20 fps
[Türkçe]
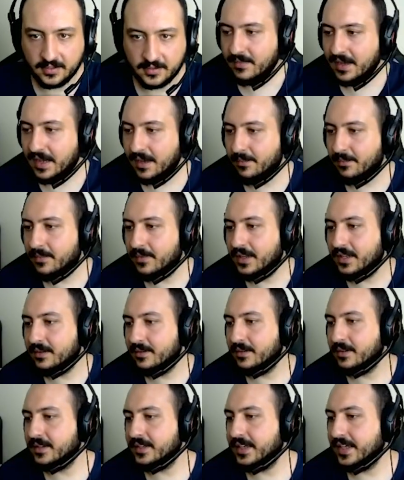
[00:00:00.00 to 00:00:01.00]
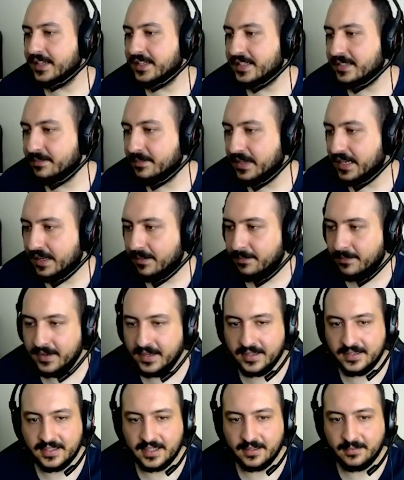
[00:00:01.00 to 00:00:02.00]
Ben bu adamı kesmeden
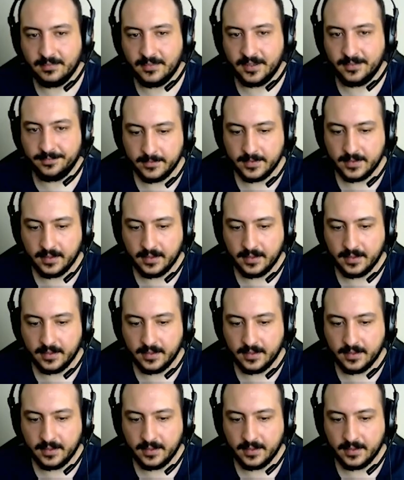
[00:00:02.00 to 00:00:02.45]
base atmam.